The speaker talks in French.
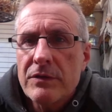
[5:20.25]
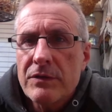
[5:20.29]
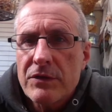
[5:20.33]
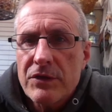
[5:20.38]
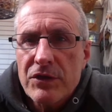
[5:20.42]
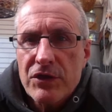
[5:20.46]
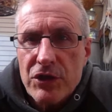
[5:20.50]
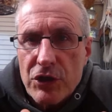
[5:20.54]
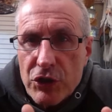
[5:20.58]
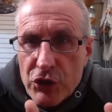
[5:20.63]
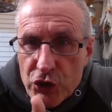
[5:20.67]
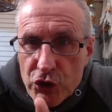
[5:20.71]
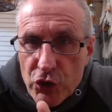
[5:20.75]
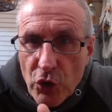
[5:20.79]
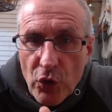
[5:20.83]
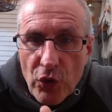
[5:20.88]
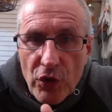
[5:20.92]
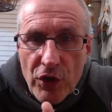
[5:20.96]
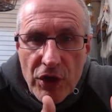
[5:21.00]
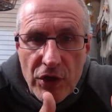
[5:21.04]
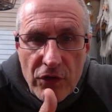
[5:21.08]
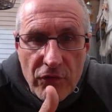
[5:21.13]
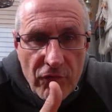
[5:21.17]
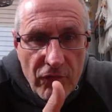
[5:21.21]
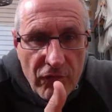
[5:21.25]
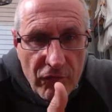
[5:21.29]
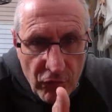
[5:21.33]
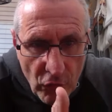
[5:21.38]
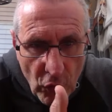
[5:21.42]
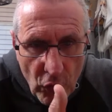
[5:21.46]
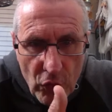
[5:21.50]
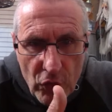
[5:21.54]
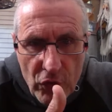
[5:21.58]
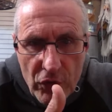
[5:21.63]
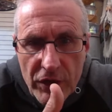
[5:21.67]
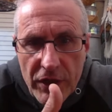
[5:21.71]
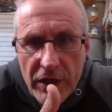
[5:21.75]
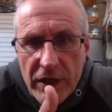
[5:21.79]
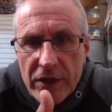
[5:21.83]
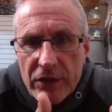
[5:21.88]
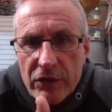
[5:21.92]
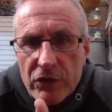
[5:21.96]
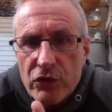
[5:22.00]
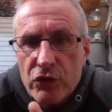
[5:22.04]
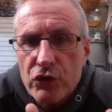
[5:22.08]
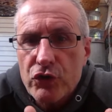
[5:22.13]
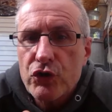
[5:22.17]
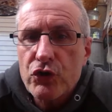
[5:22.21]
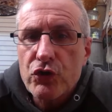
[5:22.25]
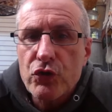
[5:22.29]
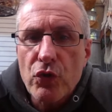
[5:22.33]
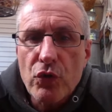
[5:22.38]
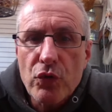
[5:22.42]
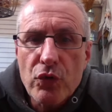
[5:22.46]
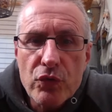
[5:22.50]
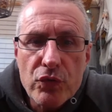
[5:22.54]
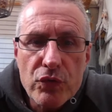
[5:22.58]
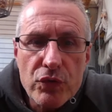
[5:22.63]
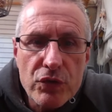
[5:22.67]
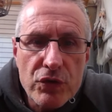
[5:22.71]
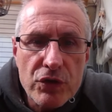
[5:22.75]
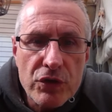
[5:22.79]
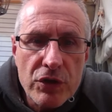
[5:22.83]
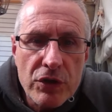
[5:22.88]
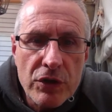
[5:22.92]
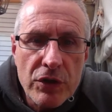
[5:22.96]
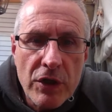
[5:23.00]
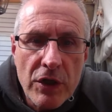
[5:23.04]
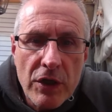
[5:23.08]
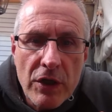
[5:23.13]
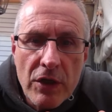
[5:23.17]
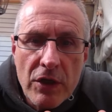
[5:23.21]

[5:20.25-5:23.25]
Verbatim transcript: ces gens qui font quelque chose